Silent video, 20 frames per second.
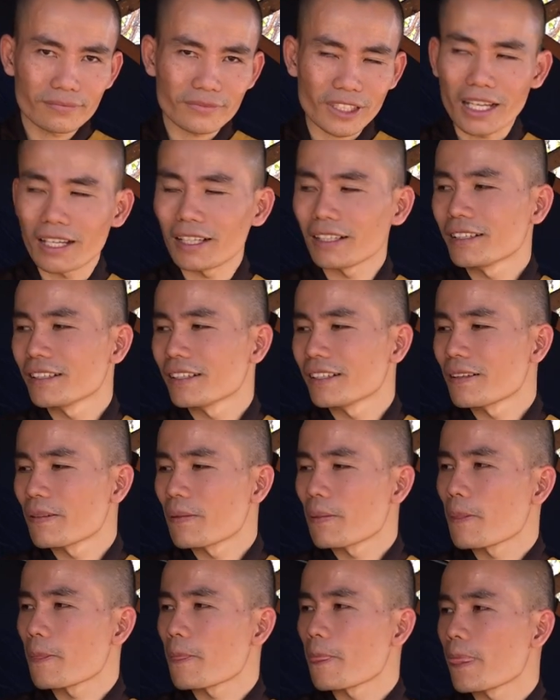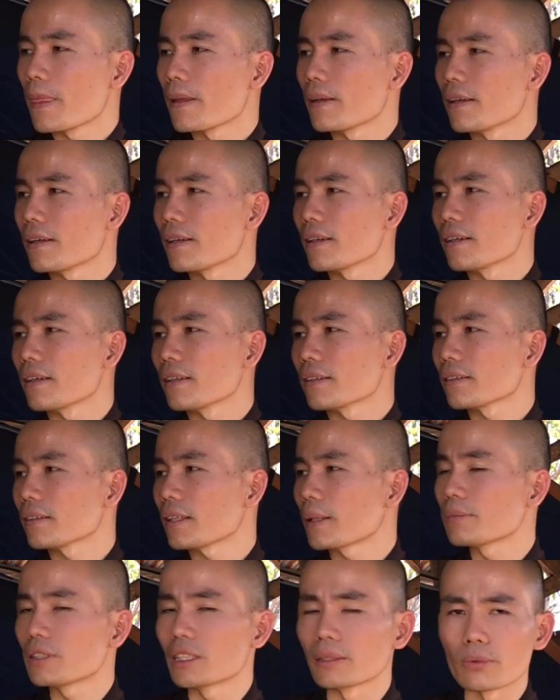Đã.
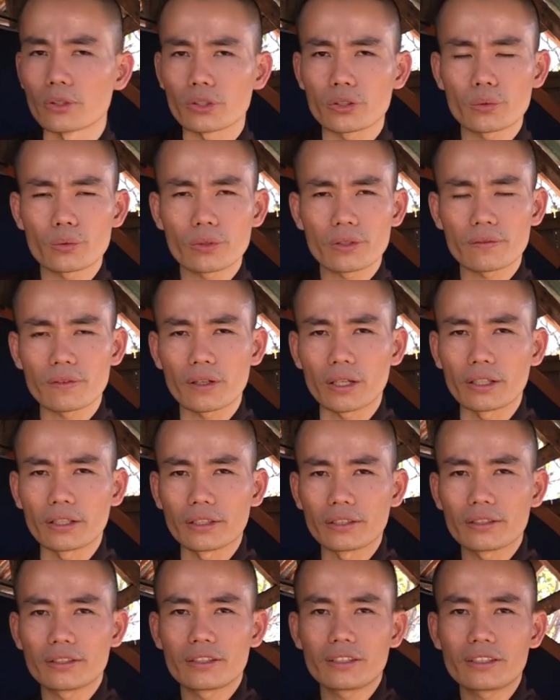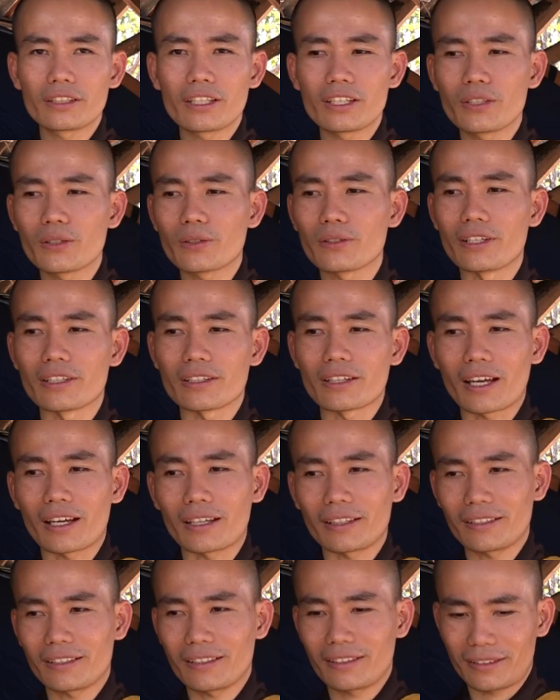tâm sự một chút như vậy trước khi vô đề
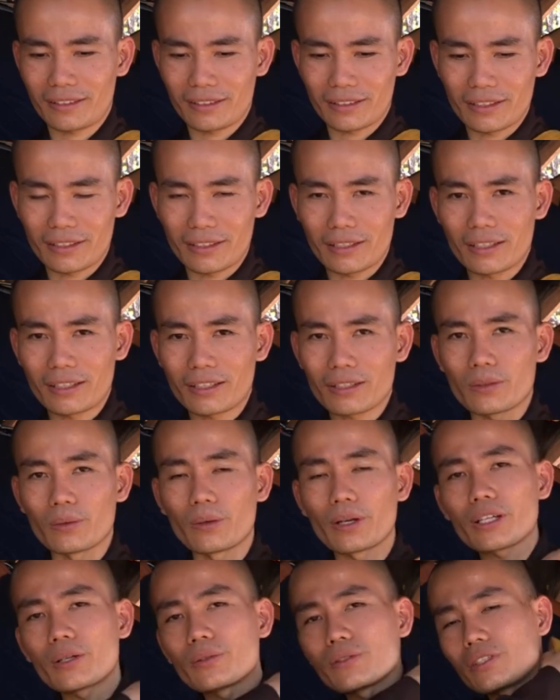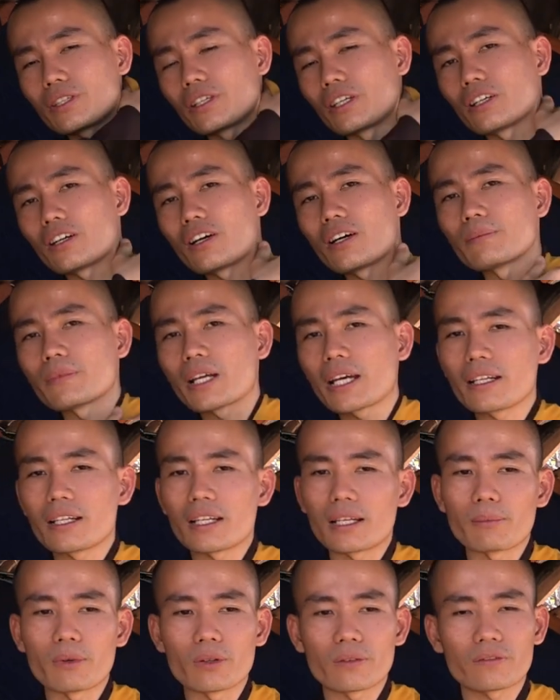tài của cái câu chuyện hôm nay
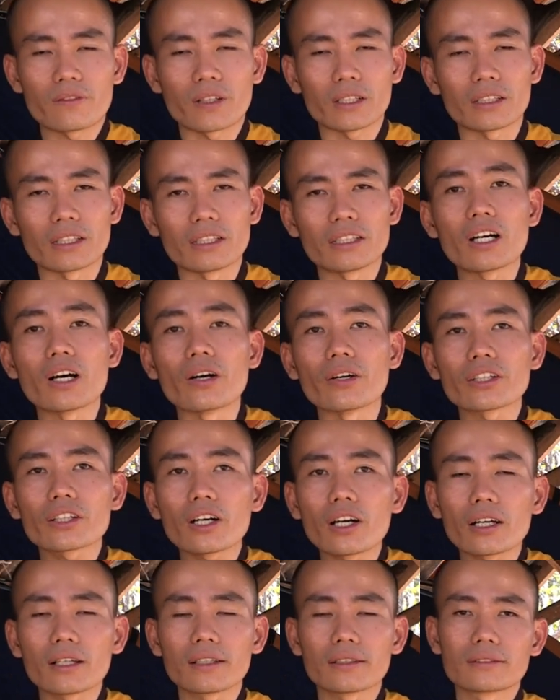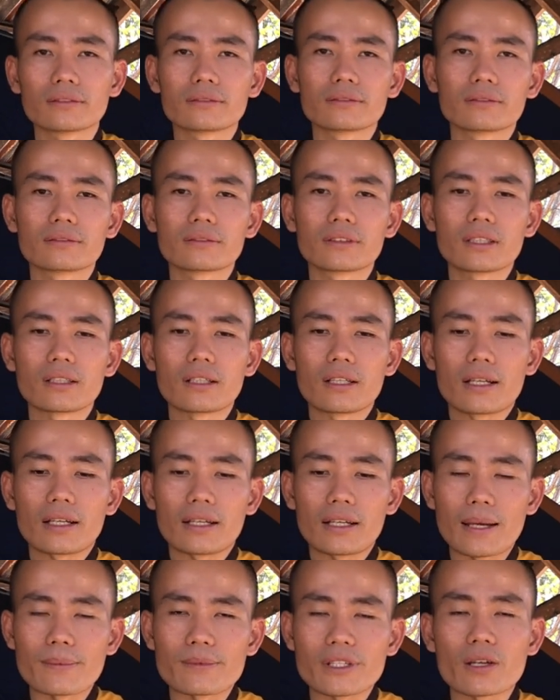là một phật tử hỏi con
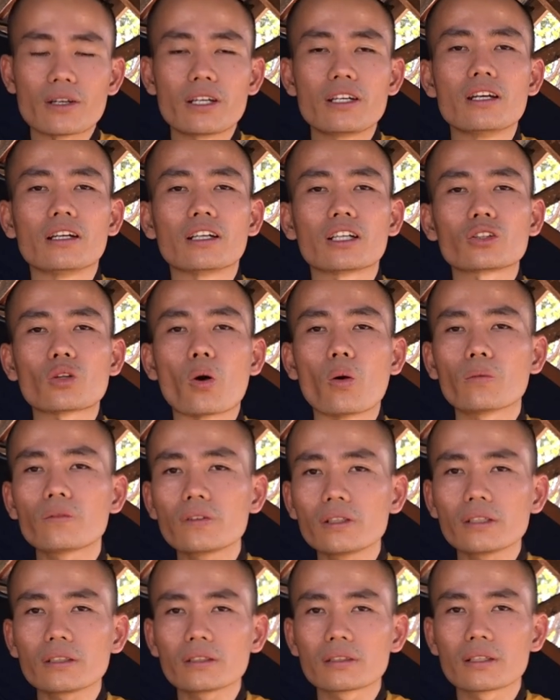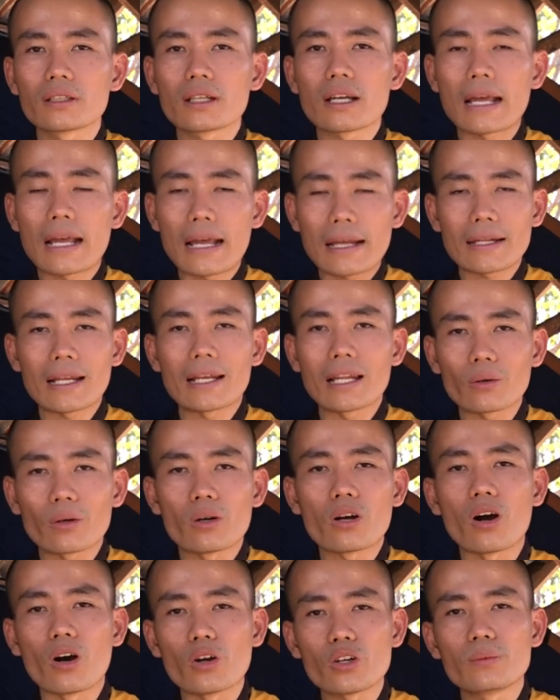làm sao để đừng có tổn phước đây là
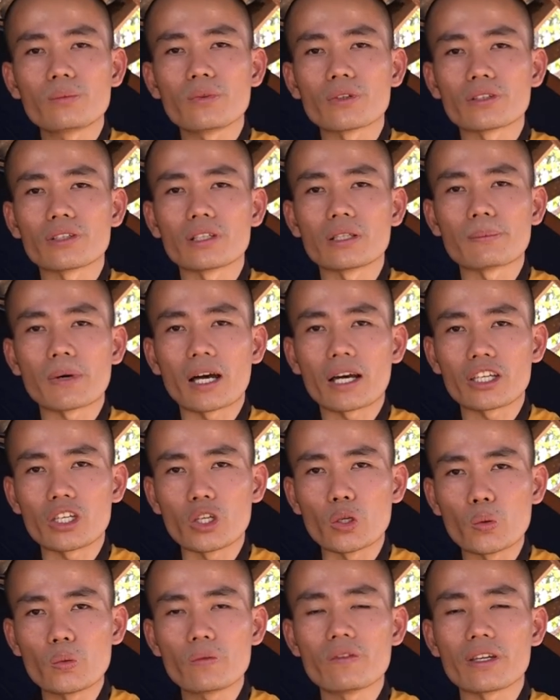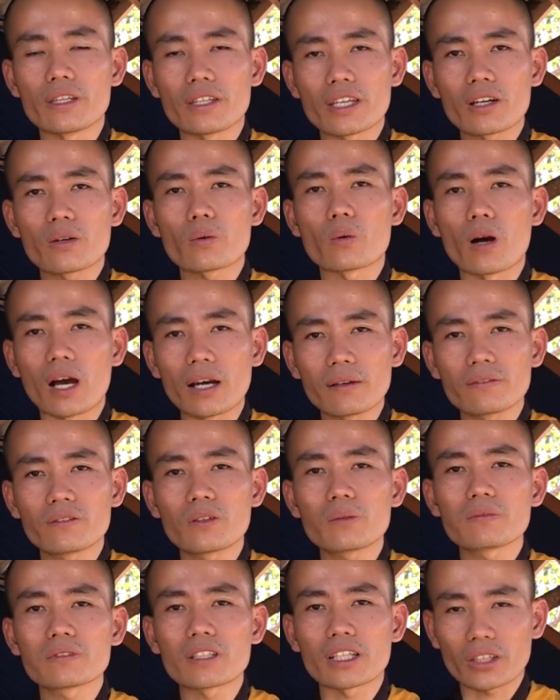câu hỏi của một người mà hiểu về nhân quả
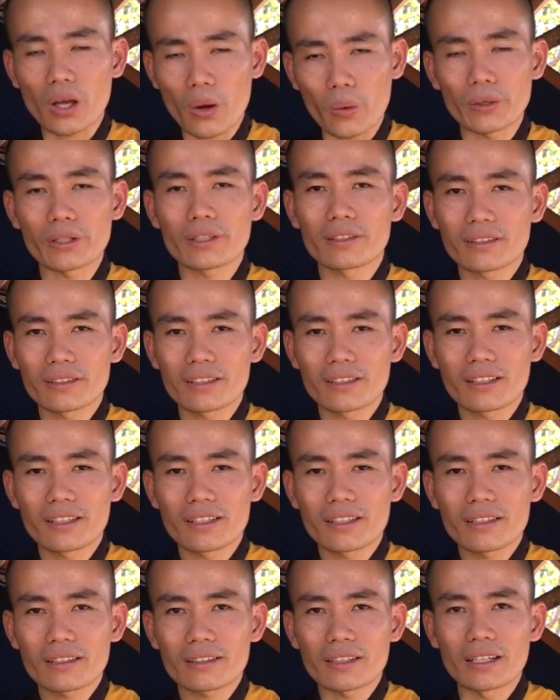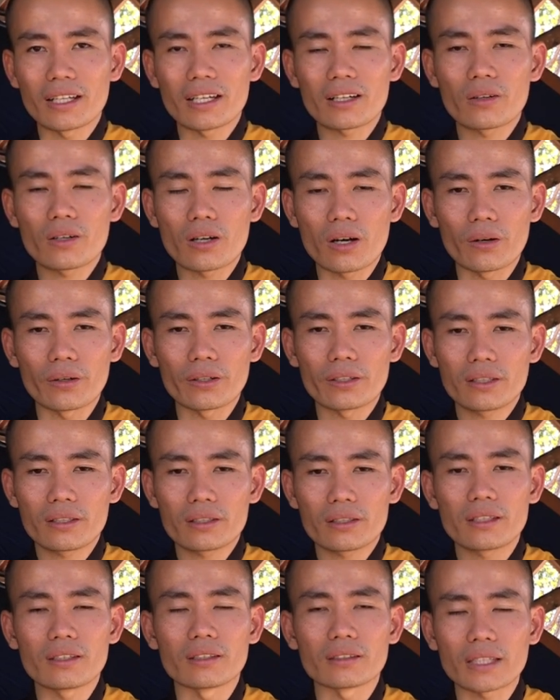phúc và tội thành ra câu hỏi
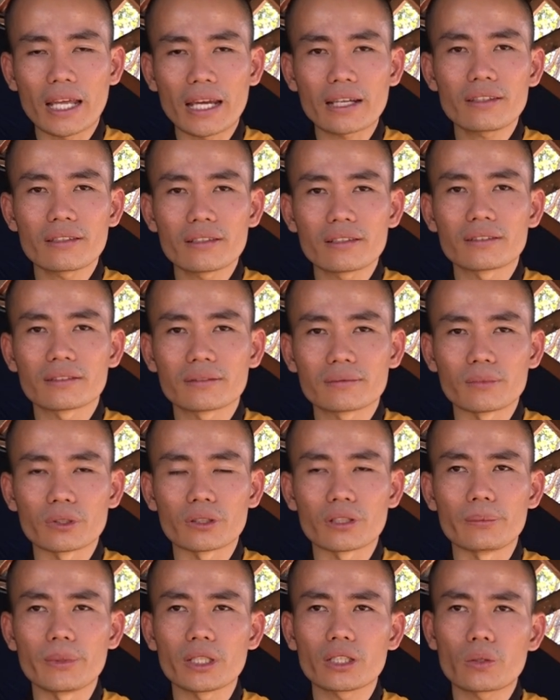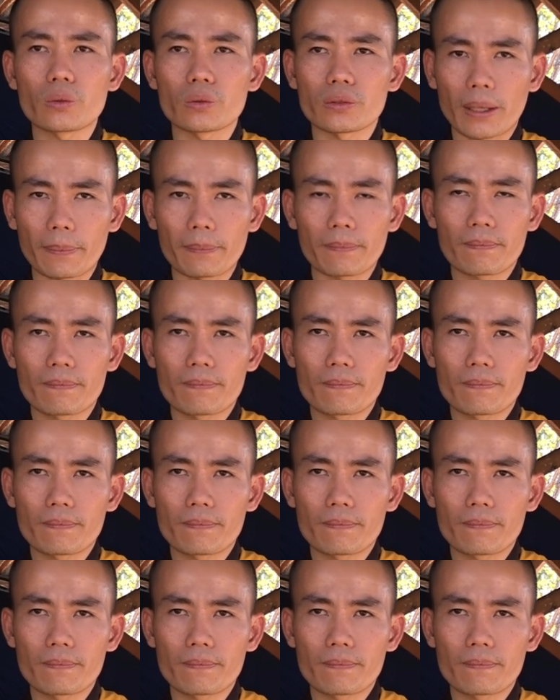nên được tán dương một người biết tu tập